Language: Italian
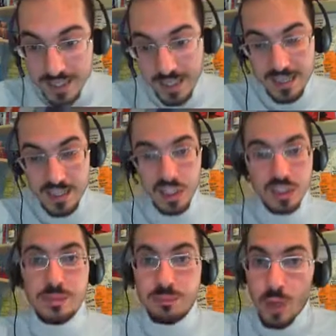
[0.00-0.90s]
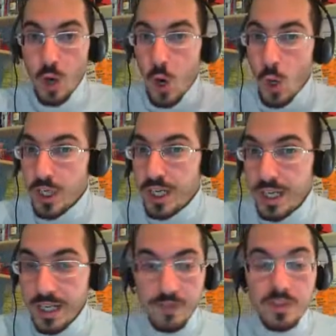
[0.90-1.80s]
e Sandslash. Ok,
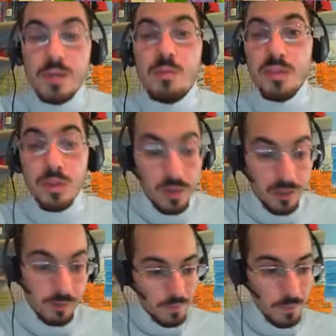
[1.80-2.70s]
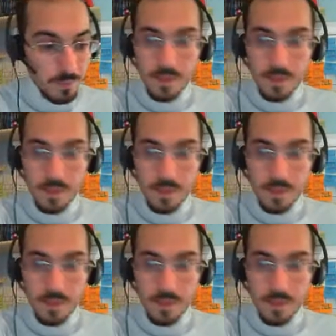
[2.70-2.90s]
vediamo fin dove arrivo.